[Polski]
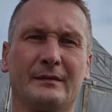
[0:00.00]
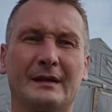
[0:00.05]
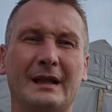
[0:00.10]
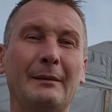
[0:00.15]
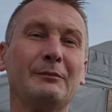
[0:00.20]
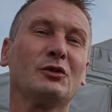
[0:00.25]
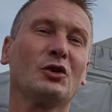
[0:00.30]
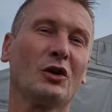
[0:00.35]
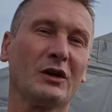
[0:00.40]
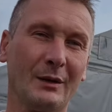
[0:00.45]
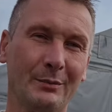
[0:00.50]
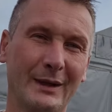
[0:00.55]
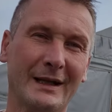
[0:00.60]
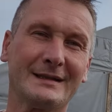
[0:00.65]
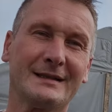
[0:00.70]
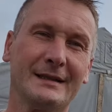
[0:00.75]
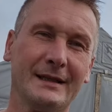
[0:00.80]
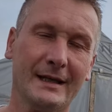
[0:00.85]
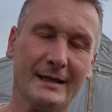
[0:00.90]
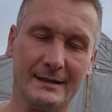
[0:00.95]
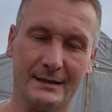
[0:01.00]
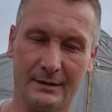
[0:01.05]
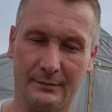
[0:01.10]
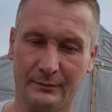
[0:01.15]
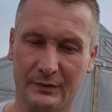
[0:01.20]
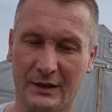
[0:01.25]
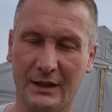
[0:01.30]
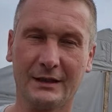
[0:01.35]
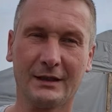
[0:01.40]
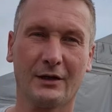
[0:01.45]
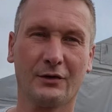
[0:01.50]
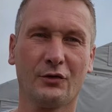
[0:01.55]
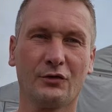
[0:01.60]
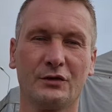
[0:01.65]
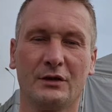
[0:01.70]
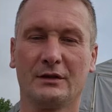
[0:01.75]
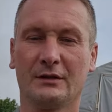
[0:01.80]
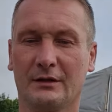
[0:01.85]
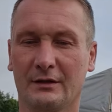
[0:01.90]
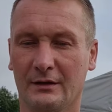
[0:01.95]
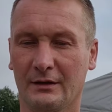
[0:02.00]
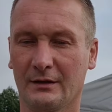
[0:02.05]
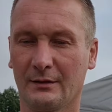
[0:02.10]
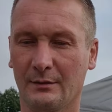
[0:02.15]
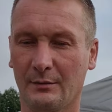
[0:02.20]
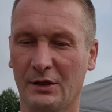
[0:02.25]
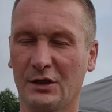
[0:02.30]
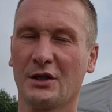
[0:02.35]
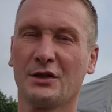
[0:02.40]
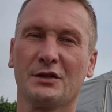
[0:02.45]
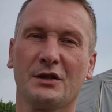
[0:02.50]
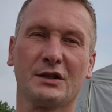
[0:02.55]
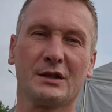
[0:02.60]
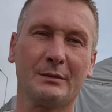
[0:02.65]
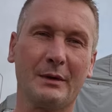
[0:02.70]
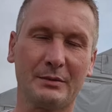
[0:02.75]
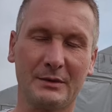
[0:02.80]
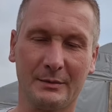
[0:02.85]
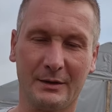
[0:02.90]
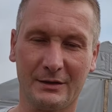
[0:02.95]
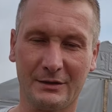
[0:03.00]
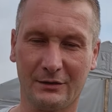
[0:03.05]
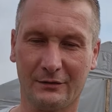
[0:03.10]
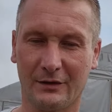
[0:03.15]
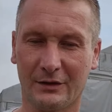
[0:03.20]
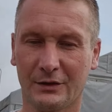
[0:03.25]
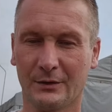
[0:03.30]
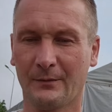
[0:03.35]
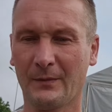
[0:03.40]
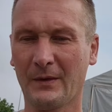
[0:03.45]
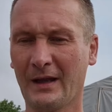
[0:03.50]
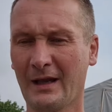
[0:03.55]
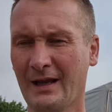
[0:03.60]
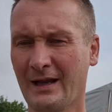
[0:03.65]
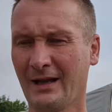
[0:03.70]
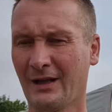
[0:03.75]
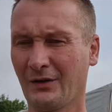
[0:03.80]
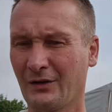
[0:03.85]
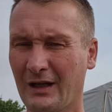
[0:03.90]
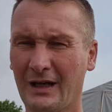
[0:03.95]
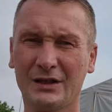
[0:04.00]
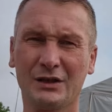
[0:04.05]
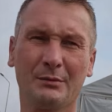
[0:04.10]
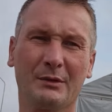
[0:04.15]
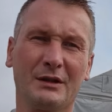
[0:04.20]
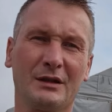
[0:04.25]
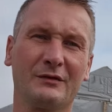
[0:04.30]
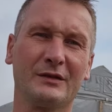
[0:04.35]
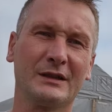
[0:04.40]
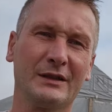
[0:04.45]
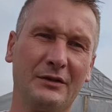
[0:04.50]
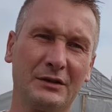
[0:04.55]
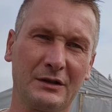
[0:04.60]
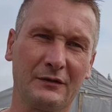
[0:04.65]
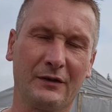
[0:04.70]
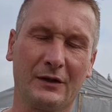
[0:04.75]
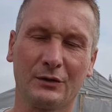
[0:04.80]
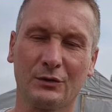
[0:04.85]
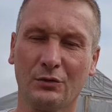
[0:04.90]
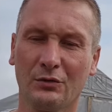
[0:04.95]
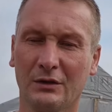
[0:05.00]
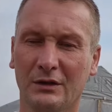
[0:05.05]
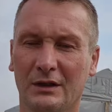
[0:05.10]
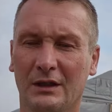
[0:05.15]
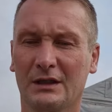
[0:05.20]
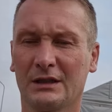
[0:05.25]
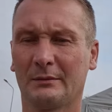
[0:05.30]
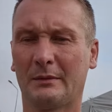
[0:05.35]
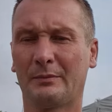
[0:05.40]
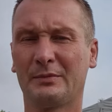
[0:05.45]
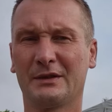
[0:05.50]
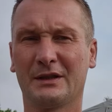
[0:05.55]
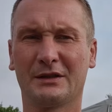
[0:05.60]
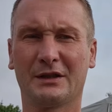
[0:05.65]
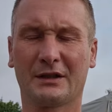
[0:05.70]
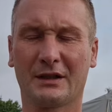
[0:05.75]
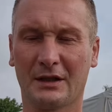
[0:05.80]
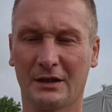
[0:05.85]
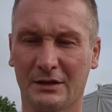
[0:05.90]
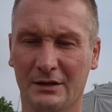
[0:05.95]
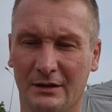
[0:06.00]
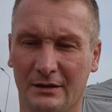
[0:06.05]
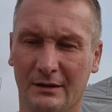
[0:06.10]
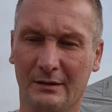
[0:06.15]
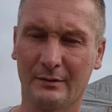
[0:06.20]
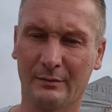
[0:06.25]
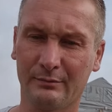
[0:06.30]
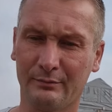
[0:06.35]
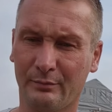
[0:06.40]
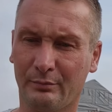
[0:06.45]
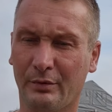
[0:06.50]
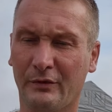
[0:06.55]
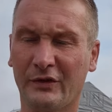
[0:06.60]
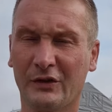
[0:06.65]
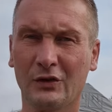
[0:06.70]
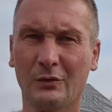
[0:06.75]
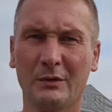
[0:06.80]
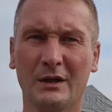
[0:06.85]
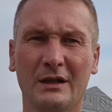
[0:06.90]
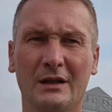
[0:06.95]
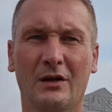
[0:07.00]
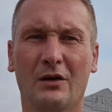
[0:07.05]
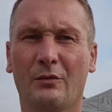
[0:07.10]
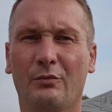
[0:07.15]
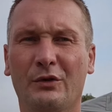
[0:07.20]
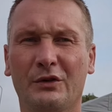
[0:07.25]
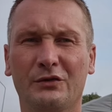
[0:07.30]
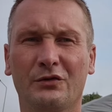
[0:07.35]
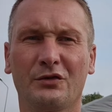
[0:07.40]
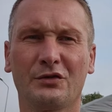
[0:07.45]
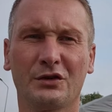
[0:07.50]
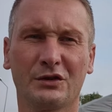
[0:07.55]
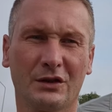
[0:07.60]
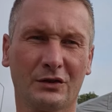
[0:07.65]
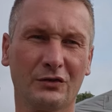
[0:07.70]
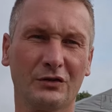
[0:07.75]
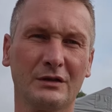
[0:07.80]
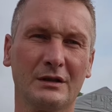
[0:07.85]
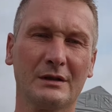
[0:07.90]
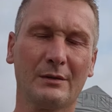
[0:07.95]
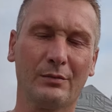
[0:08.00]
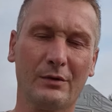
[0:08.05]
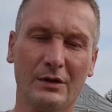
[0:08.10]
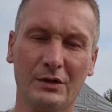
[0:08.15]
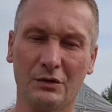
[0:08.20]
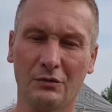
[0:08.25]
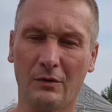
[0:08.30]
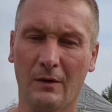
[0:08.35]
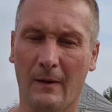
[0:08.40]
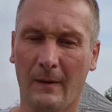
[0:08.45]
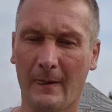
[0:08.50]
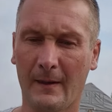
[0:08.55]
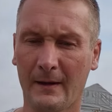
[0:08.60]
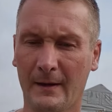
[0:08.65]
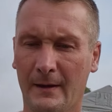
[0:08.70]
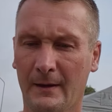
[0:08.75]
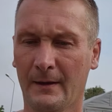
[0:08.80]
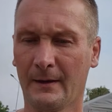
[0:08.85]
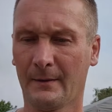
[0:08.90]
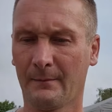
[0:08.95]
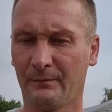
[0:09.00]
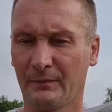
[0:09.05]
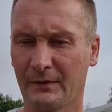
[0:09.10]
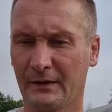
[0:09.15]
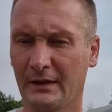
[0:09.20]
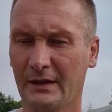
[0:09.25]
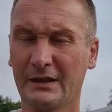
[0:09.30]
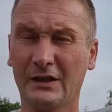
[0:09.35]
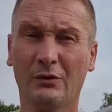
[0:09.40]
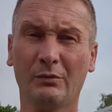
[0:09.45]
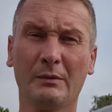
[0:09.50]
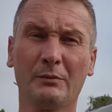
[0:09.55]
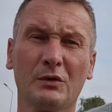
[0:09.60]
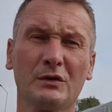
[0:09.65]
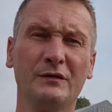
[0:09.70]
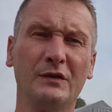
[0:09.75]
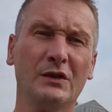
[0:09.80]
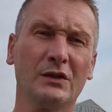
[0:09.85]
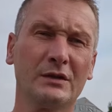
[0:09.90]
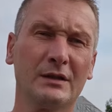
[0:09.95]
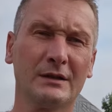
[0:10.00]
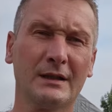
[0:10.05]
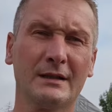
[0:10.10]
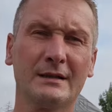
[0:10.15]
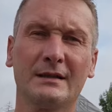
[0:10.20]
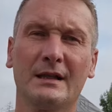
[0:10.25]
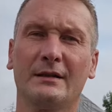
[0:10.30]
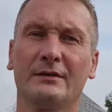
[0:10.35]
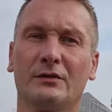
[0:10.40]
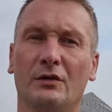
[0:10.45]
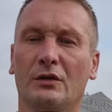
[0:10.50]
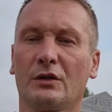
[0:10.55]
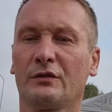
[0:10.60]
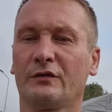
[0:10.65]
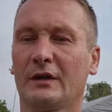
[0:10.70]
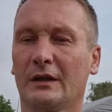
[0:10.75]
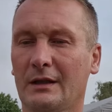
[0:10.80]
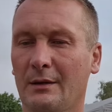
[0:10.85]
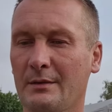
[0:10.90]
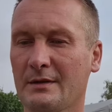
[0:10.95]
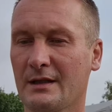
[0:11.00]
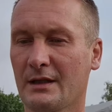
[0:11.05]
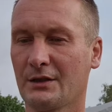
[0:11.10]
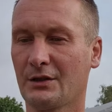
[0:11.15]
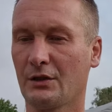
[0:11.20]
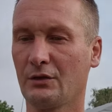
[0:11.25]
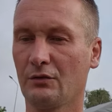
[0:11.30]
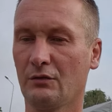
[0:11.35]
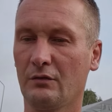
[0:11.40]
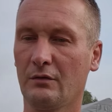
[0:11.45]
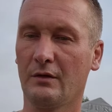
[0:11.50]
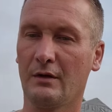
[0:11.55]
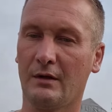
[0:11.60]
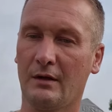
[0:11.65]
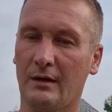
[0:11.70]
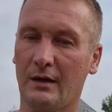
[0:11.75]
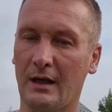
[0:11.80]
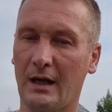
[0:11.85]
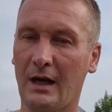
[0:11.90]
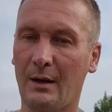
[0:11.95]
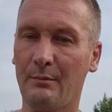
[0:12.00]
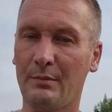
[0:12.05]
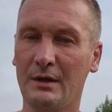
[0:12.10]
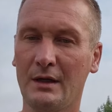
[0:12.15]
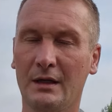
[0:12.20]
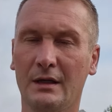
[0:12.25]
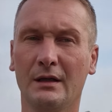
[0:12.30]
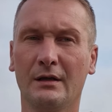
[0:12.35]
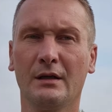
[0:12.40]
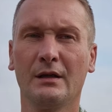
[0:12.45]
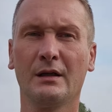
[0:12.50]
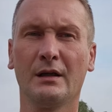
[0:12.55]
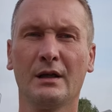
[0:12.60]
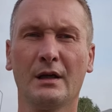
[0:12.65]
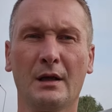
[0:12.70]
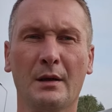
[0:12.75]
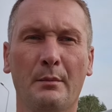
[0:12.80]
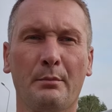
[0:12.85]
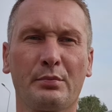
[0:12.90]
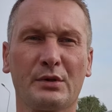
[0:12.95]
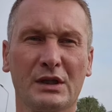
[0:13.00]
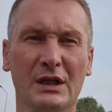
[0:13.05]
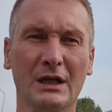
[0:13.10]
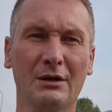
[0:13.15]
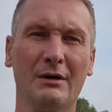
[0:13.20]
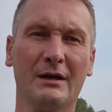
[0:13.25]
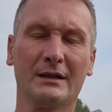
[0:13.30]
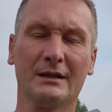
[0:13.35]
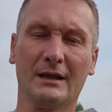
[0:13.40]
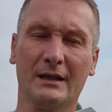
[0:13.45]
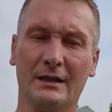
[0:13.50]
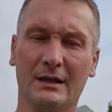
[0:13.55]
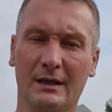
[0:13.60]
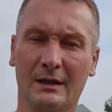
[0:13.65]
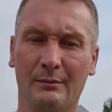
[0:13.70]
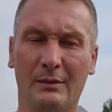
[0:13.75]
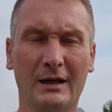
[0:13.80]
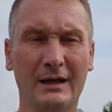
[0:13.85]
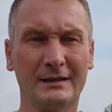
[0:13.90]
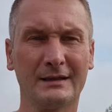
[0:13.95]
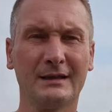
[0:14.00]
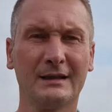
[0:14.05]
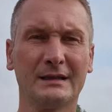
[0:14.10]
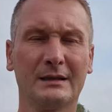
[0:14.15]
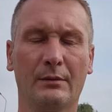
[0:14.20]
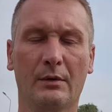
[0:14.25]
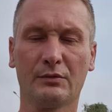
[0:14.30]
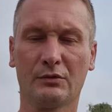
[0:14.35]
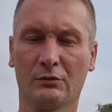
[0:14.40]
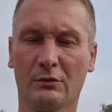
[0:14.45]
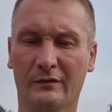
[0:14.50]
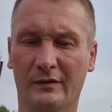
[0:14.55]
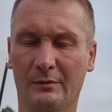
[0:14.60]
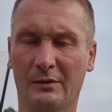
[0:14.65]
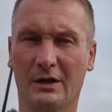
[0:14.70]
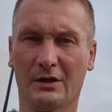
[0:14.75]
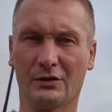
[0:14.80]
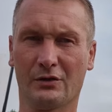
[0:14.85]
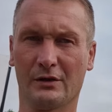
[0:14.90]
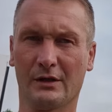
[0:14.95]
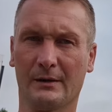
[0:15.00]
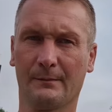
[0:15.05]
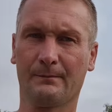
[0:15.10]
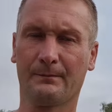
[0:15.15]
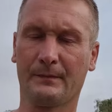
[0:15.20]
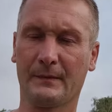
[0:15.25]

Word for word: tam trochę pracy jest, kilka godzin e, miesięcznie trzeba przepracować. No ale trzeba też wystawiać te faktury, trzeba pisać jakieś e, powiadomienia o płatności, że ktoś nie zapłacił. I chciałbym rozwinąć ten self-storage w takim znaczeniu, aby przejęła ten magazyny samoobsługowe moja żona.